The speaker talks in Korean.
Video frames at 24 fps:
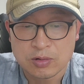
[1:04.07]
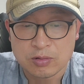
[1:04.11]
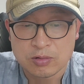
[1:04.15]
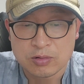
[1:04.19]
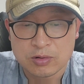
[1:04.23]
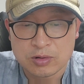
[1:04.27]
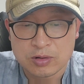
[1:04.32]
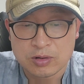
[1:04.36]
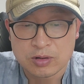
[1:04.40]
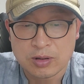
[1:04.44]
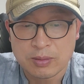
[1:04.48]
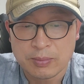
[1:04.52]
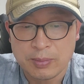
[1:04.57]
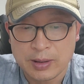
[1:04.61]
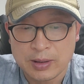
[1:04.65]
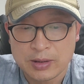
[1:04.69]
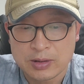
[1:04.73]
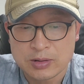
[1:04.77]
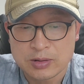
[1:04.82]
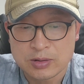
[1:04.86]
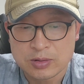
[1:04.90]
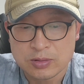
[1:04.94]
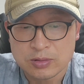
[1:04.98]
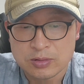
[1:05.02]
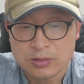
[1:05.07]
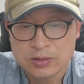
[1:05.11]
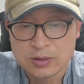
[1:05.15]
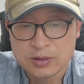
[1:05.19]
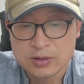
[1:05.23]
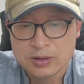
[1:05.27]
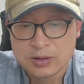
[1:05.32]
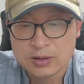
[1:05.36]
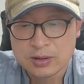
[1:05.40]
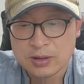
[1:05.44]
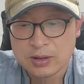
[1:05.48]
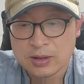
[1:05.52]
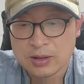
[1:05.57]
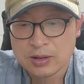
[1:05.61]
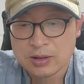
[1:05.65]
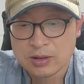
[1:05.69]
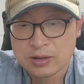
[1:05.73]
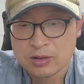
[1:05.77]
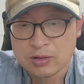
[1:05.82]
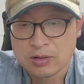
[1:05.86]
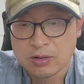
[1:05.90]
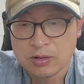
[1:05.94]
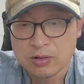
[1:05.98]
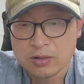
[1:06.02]
경우는 그런 게 많죠.
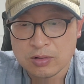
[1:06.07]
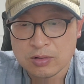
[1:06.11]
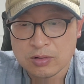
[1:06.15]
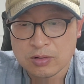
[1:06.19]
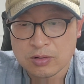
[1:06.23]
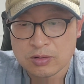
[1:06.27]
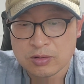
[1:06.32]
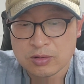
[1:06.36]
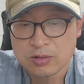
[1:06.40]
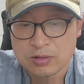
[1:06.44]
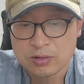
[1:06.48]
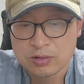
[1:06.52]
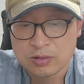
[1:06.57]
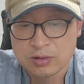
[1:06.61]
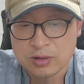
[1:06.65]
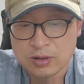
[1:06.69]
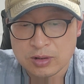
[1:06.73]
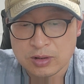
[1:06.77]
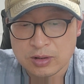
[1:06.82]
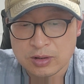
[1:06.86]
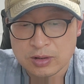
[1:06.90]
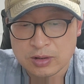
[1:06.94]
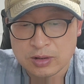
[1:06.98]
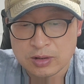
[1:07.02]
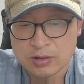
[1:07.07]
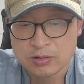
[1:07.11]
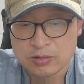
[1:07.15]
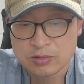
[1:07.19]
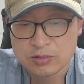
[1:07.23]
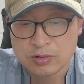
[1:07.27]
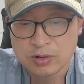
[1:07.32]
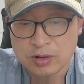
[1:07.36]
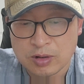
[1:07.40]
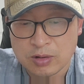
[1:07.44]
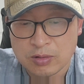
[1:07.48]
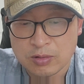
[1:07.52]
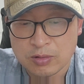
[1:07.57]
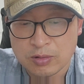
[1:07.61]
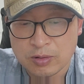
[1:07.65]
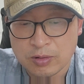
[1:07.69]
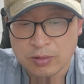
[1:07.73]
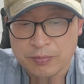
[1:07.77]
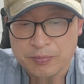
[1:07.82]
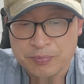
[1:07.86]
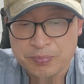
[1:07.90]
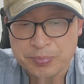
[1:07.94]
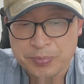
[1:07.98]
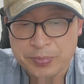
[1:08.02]
그런 것들이 이제
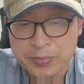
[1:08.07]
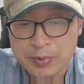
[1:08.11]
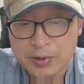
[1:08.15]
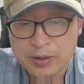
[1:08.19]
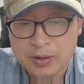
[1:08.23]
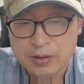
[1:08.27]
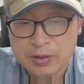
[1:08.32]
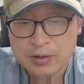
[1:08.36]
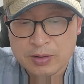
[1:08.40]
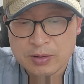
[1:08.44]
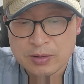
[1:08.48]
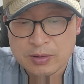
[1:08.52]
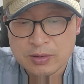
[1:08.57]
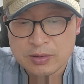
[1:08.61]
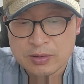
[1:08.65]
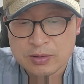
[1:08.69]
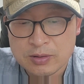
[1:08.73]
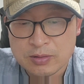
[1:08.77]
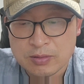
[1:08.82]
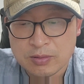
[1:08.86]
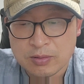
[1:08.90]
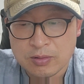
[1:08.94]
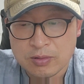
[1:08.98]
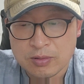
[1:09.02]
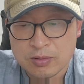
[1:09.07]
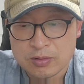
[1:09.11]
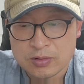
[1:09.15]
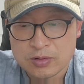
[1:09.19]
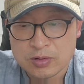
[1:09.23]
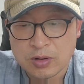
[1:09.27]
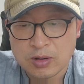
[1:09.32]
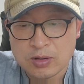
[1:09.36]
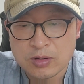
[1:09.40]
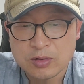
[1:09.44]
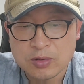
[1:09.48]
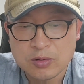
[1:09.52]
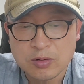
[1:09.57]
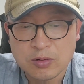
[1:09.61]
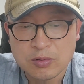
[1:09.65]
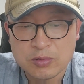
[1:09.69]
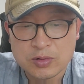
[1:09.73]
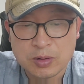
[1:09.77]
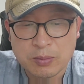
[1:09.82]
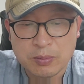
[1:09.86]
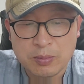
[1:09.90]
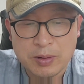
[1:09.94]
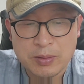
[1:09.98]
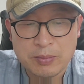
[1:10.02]
중요하고요. 어, 저 같은 경우는
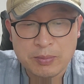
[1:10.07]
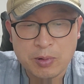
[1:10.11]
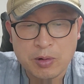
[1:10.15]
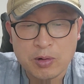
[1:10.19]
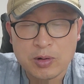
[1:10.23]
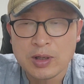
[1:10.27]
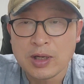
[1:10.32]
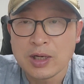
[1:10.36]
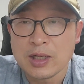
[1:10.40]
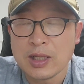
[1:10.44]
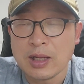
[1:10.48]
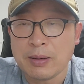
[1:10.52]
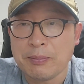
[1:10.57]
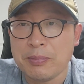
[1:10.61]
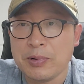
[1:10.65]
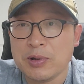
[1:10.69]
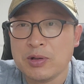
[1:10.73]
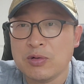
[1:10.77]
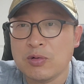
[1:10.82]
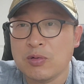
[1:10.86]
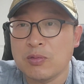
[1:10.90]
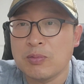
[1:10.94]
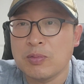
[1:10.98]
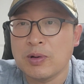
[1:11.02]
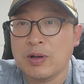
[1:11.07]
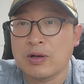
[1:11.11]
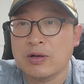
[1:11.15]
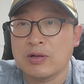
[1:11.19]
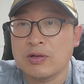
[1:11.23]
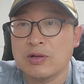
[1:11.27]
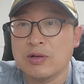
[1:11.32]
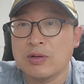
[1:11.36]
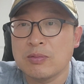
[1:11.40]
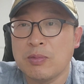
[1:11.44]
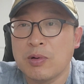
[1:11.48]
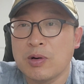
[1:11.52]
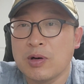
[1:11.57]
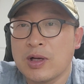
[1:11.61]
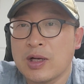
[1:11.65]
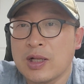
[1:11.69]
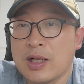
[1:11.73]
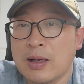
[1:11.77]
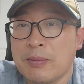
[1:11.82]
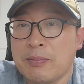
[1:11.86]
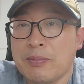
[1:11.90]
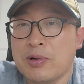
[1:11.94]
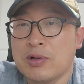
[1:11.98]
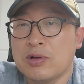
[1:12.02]
정말 머리가 나빠서 공부했거든요. 머리가
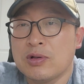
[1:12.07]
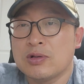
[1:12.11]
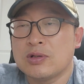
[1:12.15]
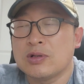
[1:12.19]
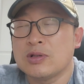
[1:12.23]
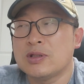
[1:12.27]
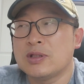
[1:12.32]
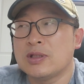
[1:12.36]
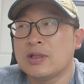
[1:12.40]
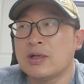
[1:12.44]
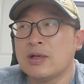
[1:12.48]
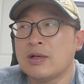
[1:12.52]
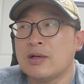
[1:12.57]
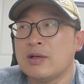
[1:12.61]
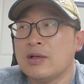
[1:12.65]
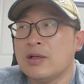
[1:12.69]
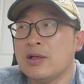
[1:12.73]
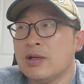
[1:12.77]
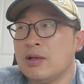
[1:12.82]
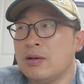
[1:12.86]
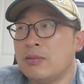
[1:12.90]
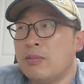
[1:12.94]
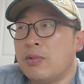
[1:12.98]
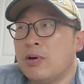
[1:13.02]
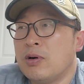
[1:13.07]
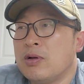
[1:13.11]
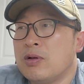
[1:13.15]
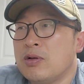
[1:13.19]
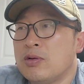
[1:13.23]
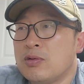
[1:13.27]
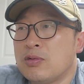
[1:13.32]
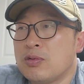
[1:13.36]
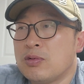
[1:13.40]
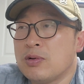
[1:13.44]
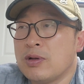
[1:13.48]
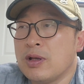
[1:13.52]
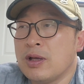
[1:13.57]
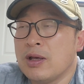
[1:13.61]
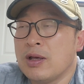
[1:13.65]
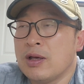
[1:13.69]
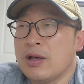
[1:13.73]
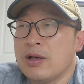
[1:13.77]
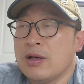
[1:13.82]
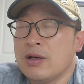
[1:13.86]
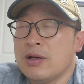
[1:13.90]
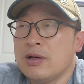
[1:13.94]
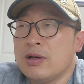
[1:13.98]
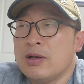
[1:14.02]
나빠서 진짜
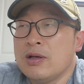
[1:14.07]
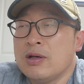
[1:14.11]
머릿속에